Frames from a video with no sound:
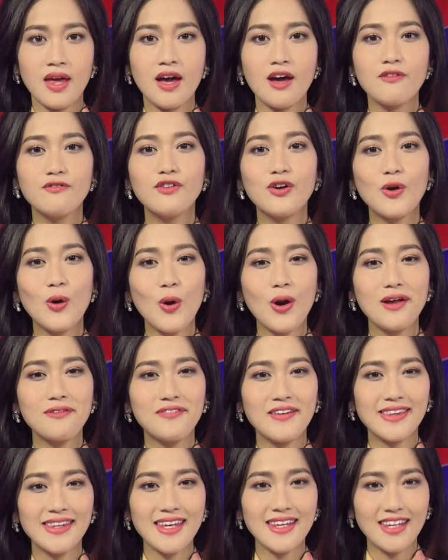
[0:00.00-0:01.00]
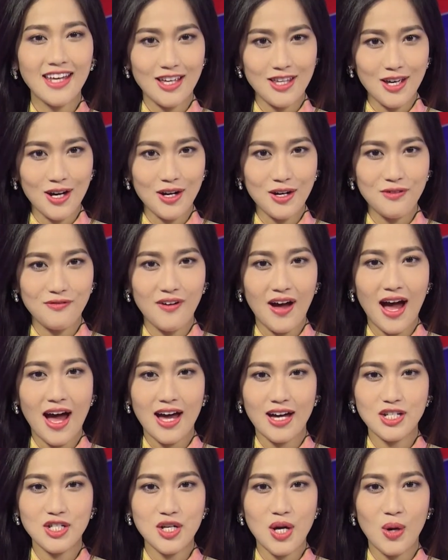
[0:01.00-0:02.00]
Vừa rồi là phần tin thế giới và
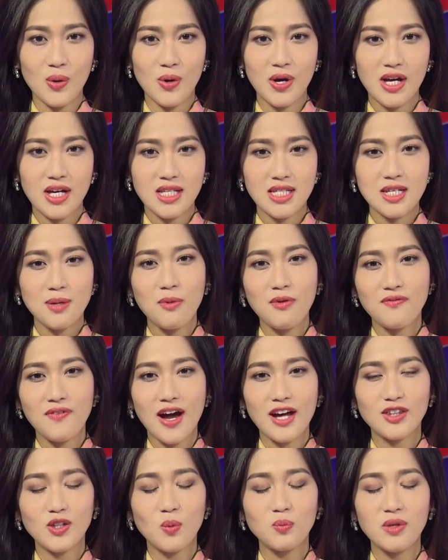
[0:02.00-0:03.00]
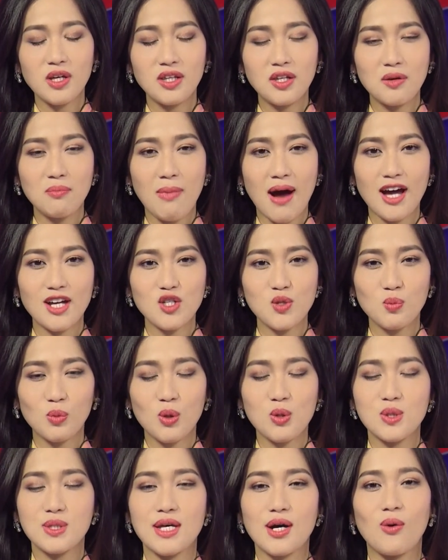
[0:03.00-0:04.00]
Á Châu. Sau một vài thông tin thương mại, chúng
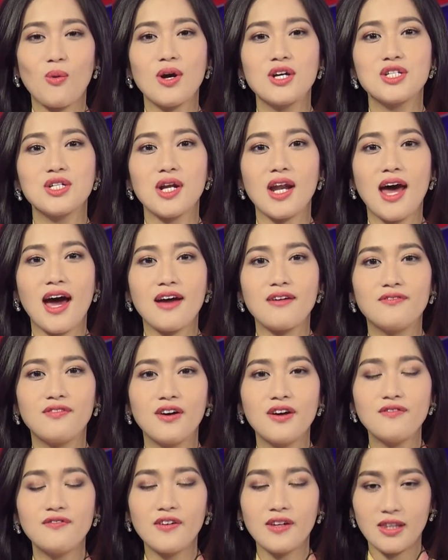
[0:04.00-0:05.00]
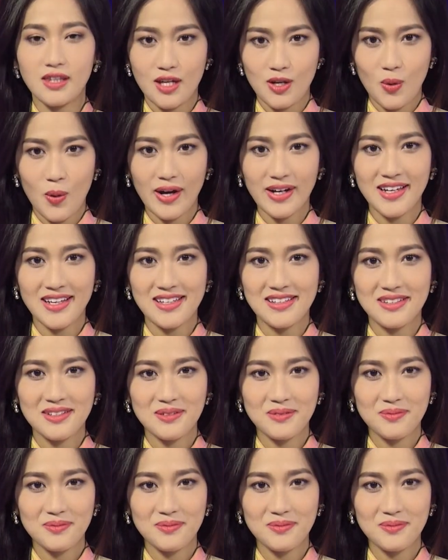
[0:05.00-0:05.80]
tôi sẽ quay trở lại với phần tin Hoa Kỳ.